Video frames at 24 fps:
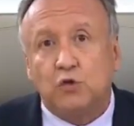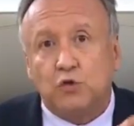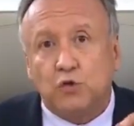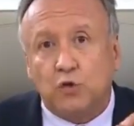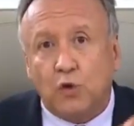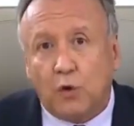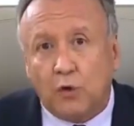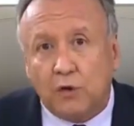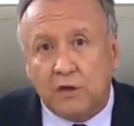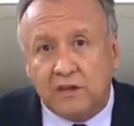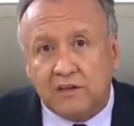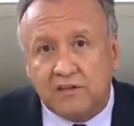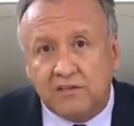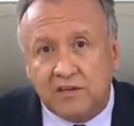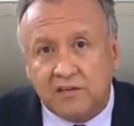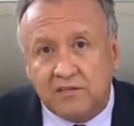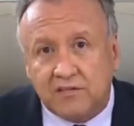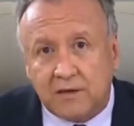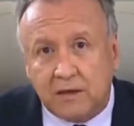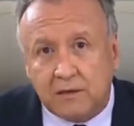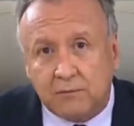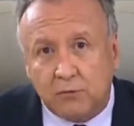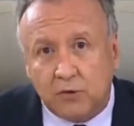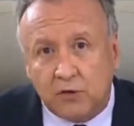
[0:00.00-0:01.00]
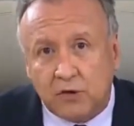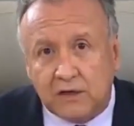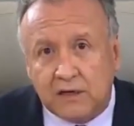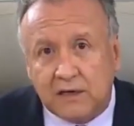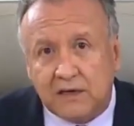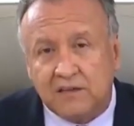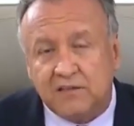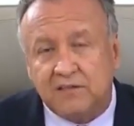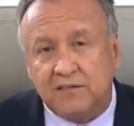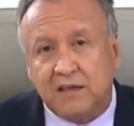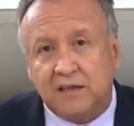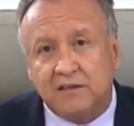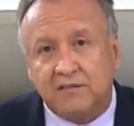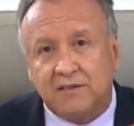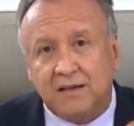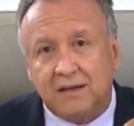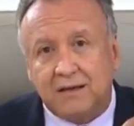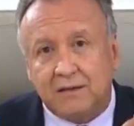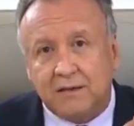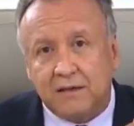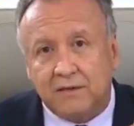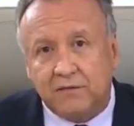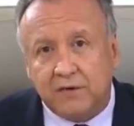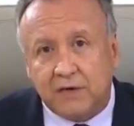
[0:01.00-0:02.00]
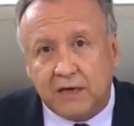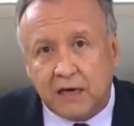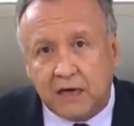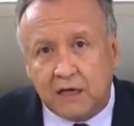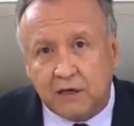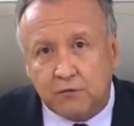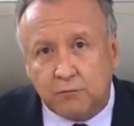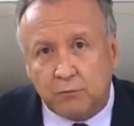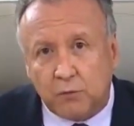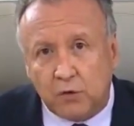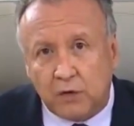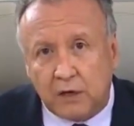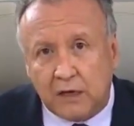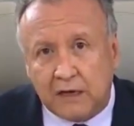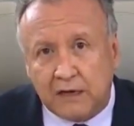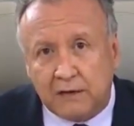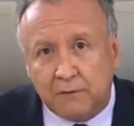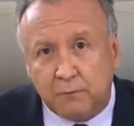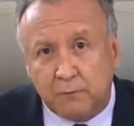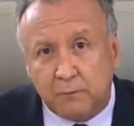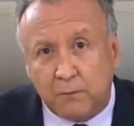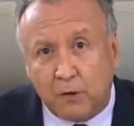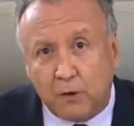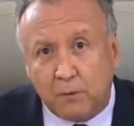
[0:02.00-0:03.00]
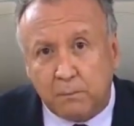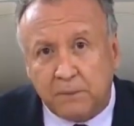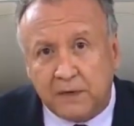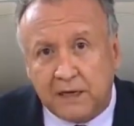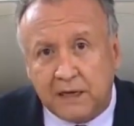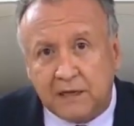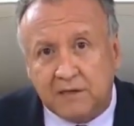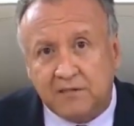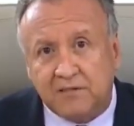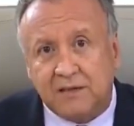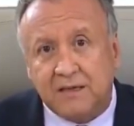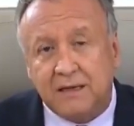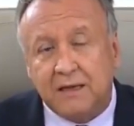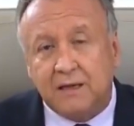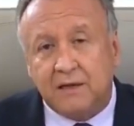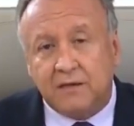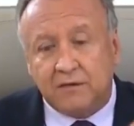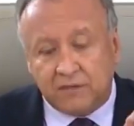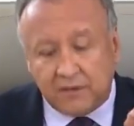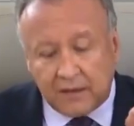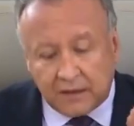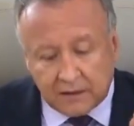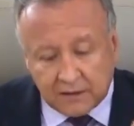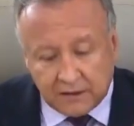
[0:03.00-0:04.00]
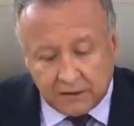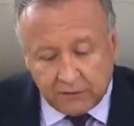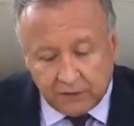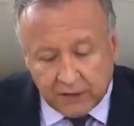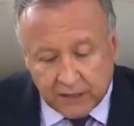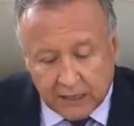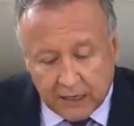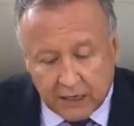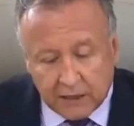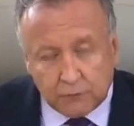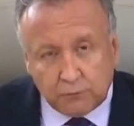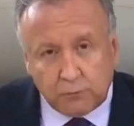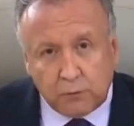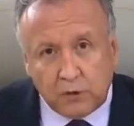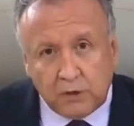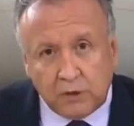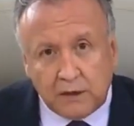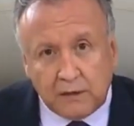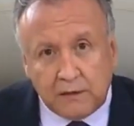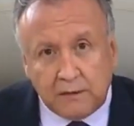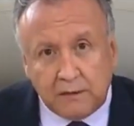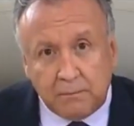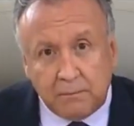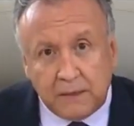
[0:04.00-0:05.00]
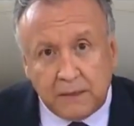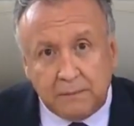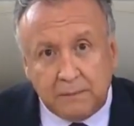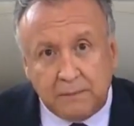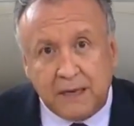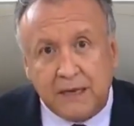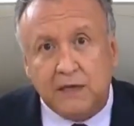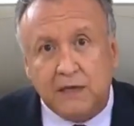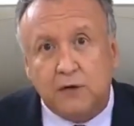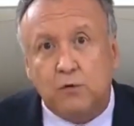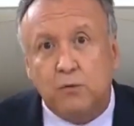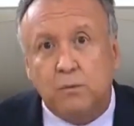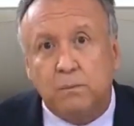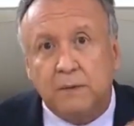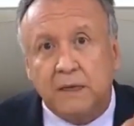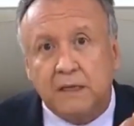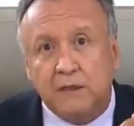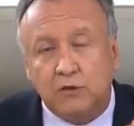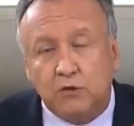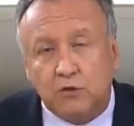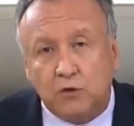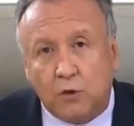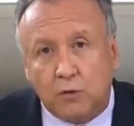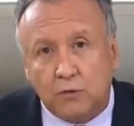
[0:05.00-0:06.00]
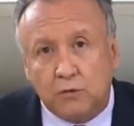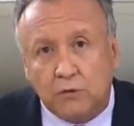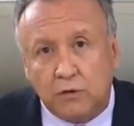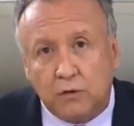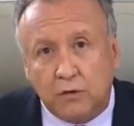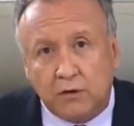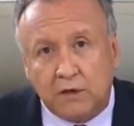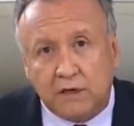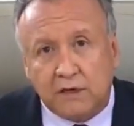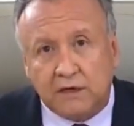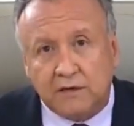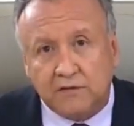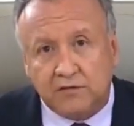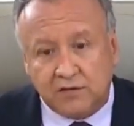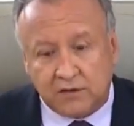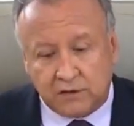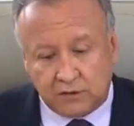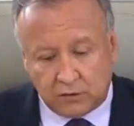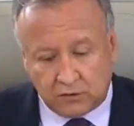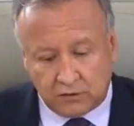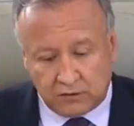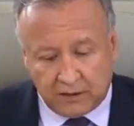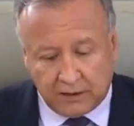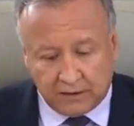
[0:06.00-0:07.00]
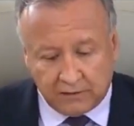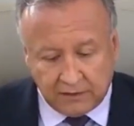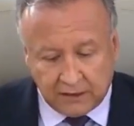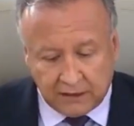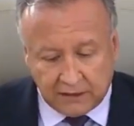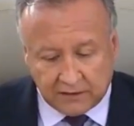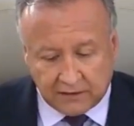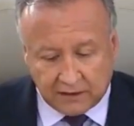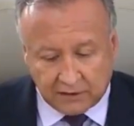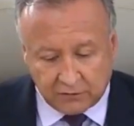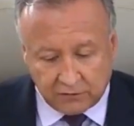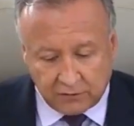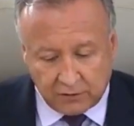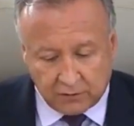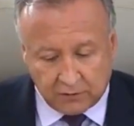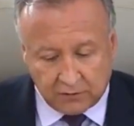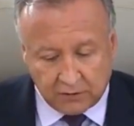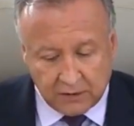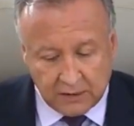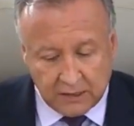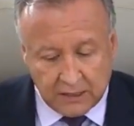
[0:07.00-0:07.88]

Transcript: Todas estas bodegas están certificadas por la e- OPS, certificadas por el INVIMA y cumplen todos los requisitos de habilitación.